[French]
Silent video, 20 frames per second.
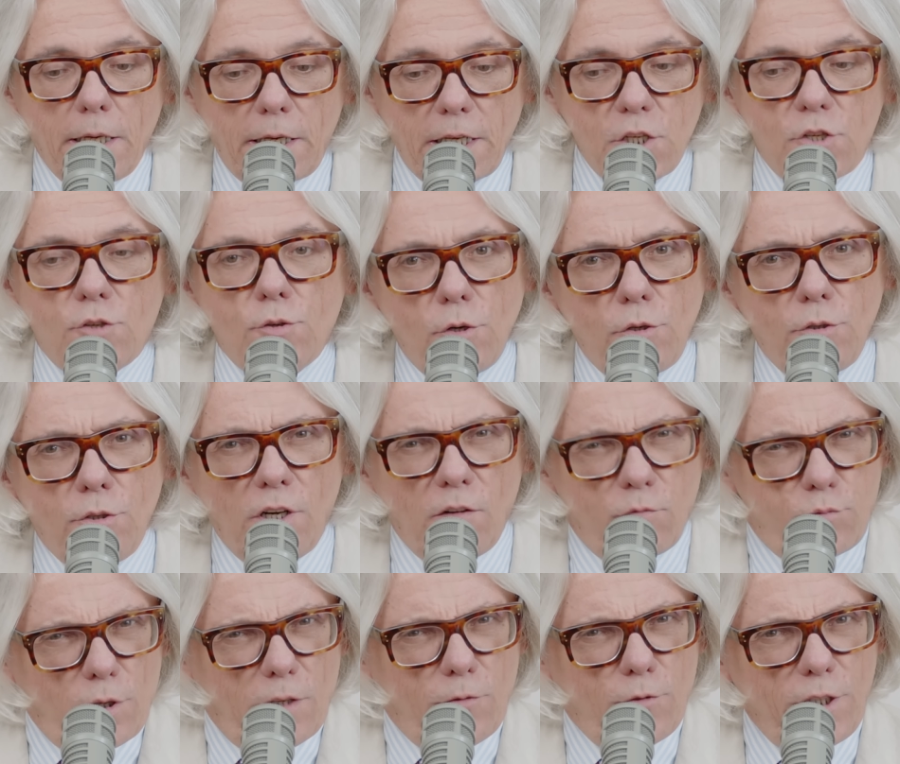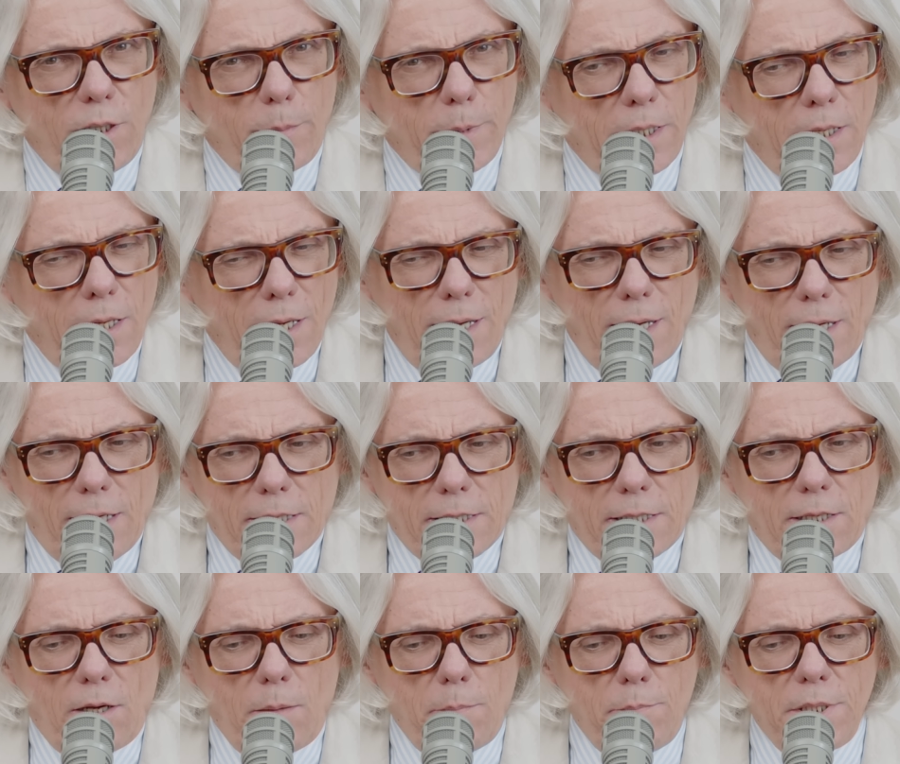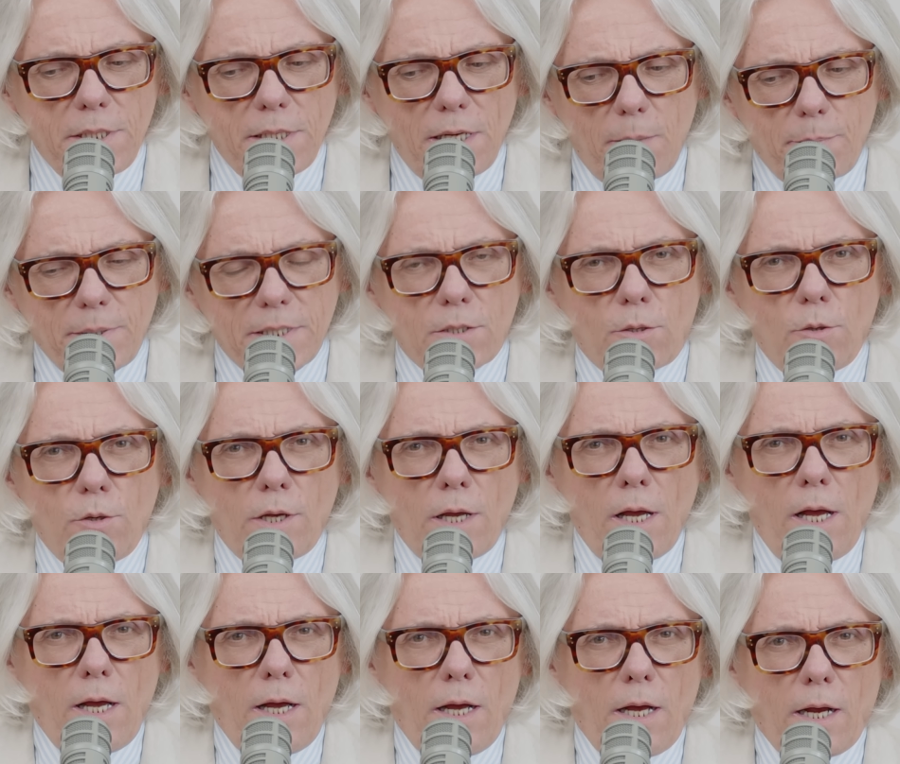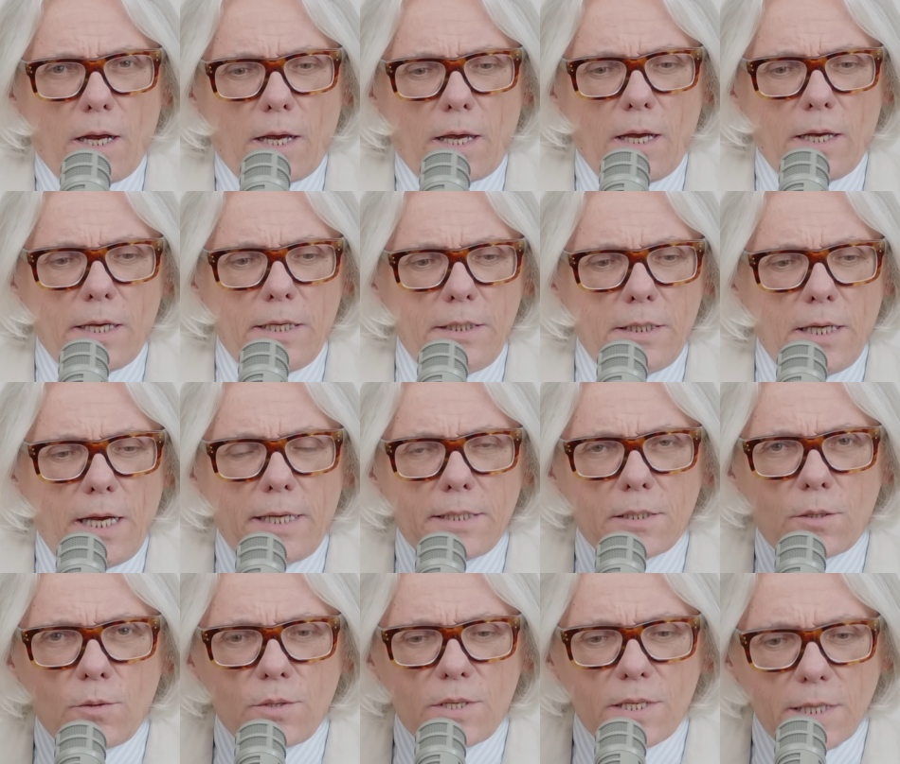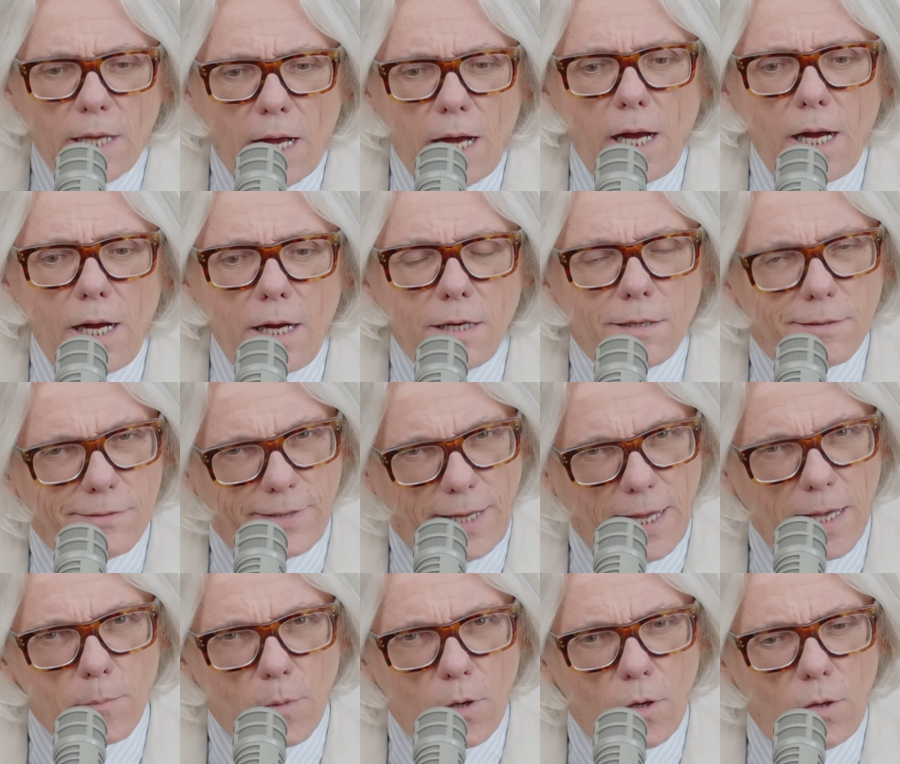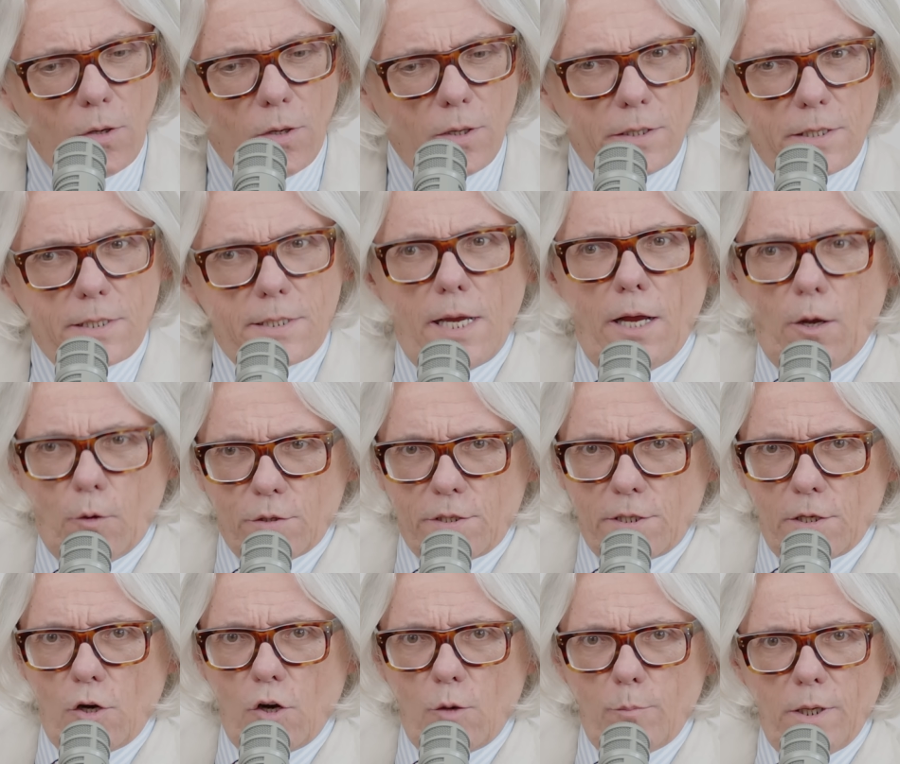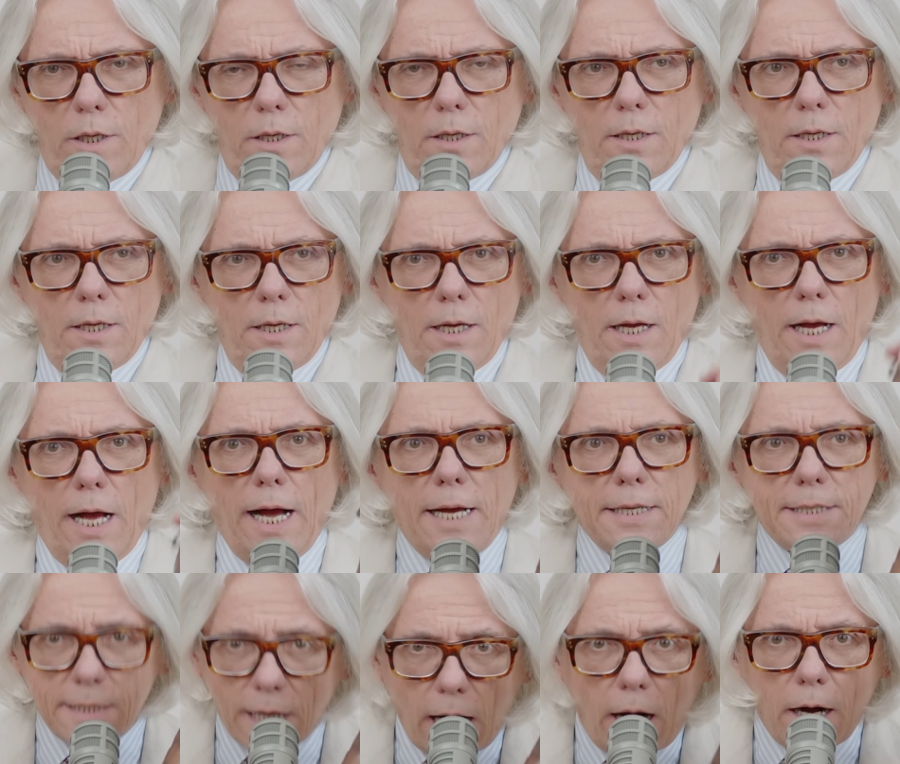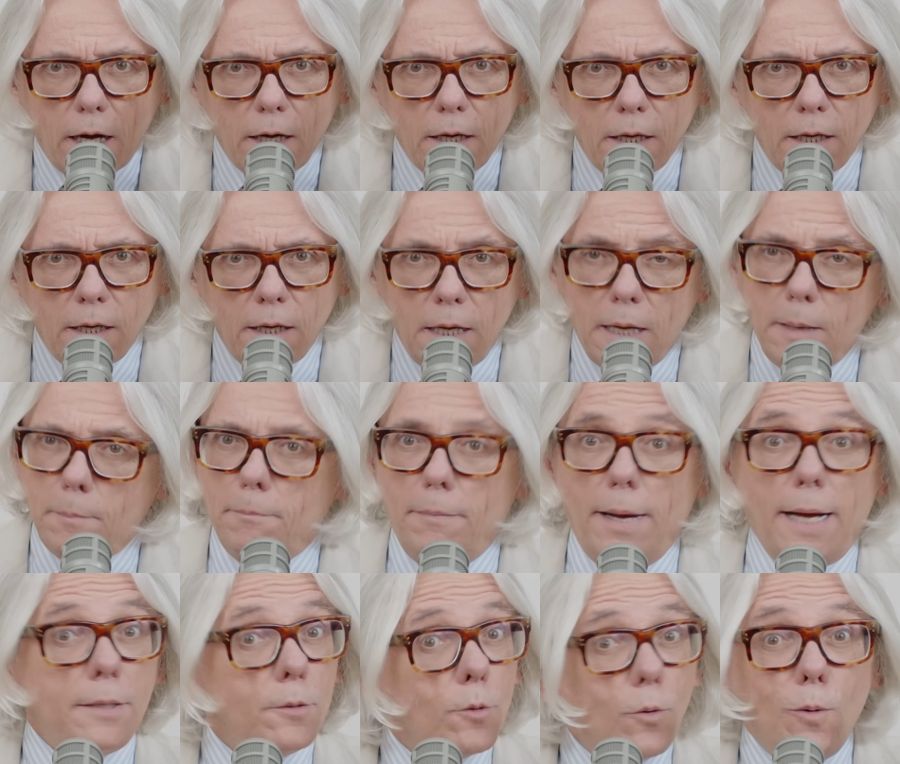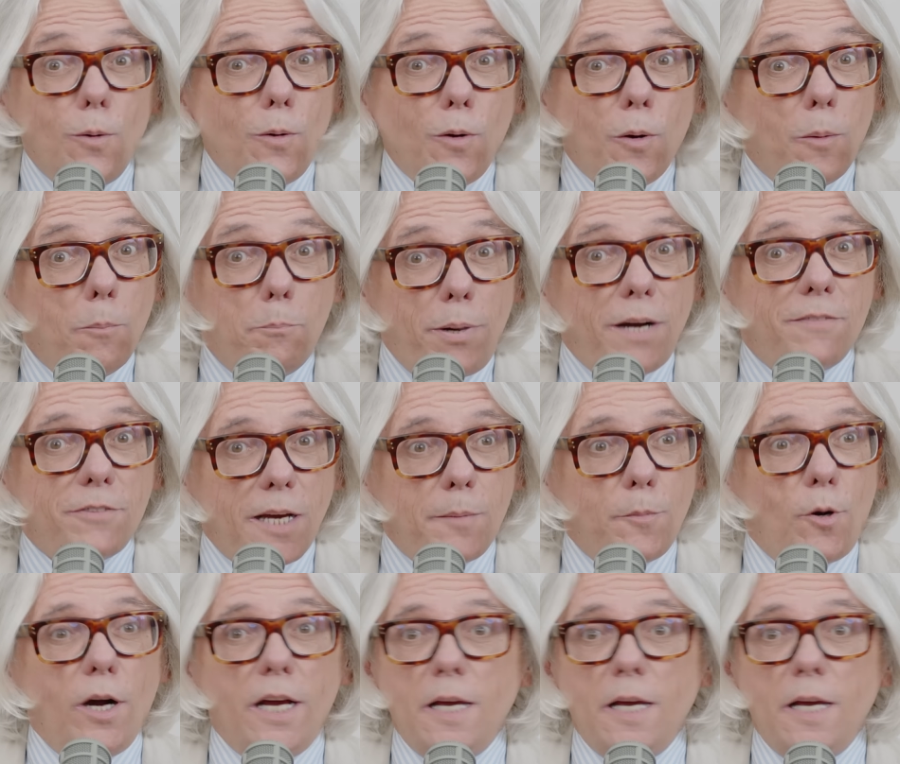Richelieu. Alors, vous pourriez vous dire, mais c'est quand même bizarre parce que est-ce que ça, vraiment, ça ressemble à ça Ben non, pas vraiment.